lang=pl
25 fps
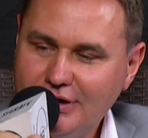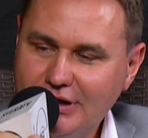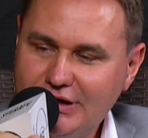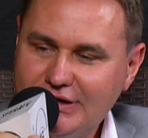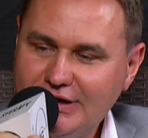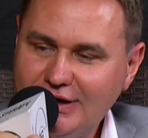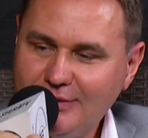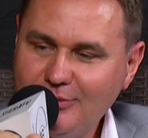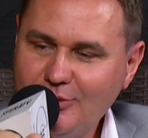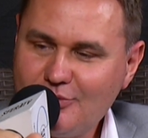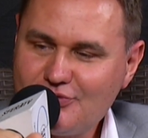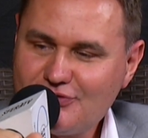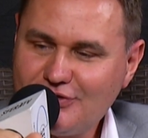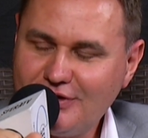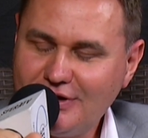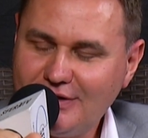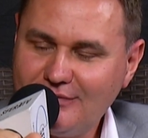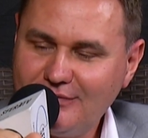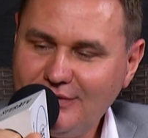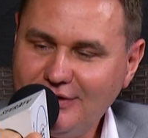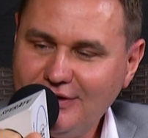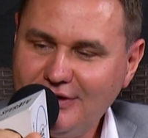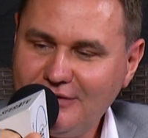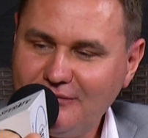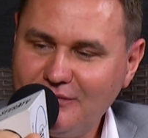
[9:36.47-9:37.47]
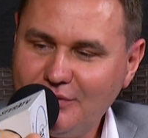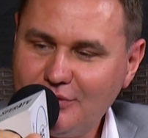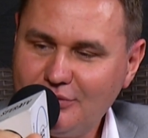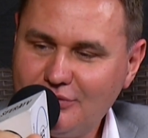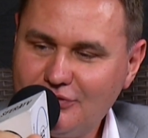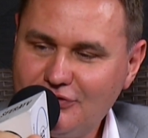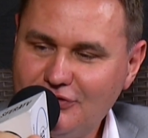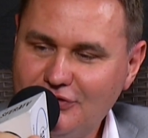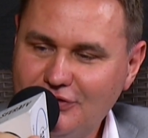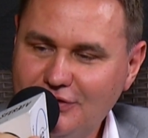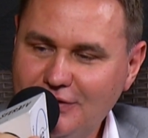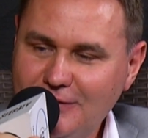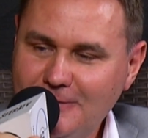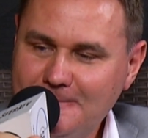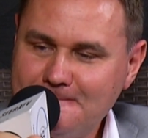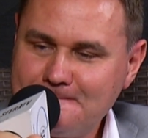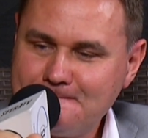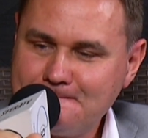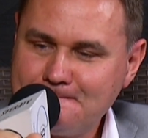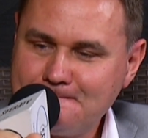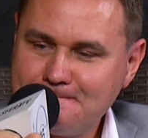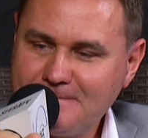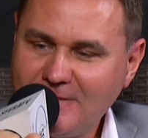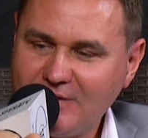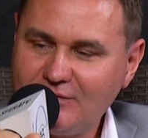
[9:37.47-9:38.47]
termin przedawnienia wynosi
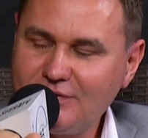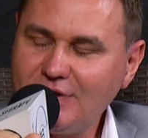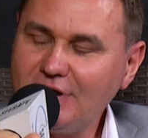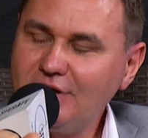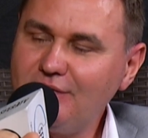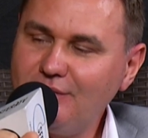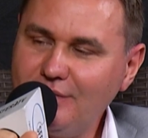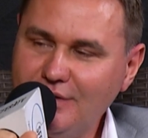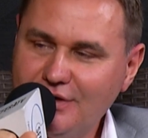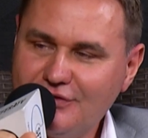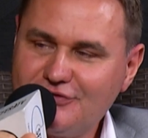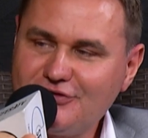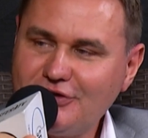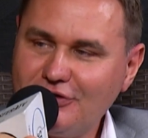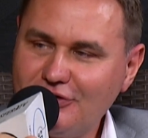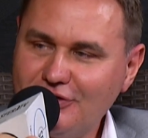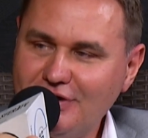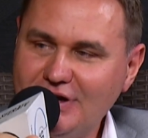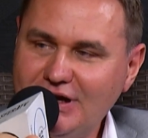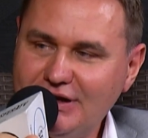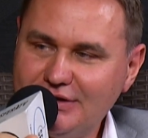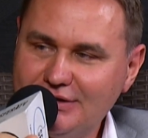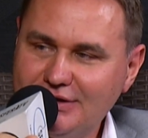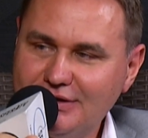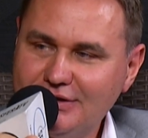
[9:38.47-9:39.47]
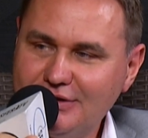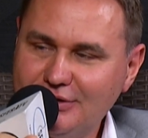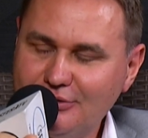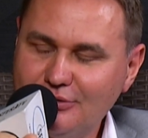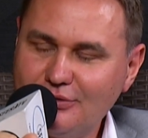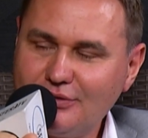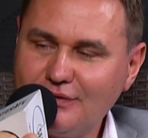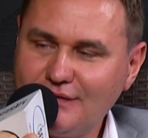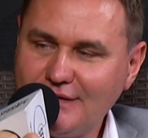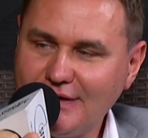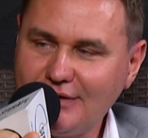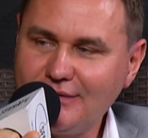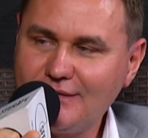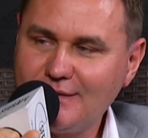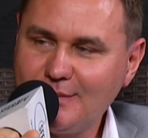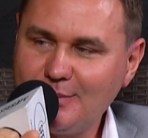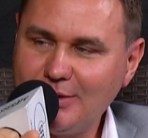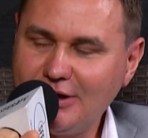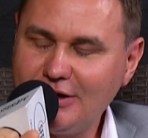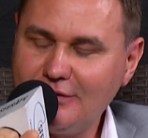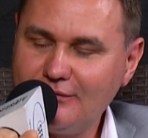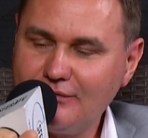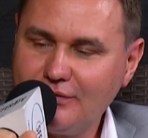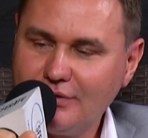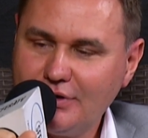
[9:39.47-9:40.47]
w tej chwili 6 lat tego rodzaju
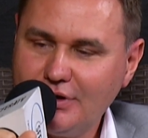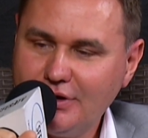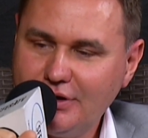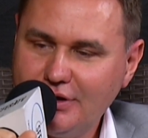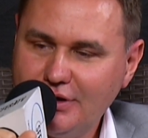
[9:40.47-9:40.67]
spraw.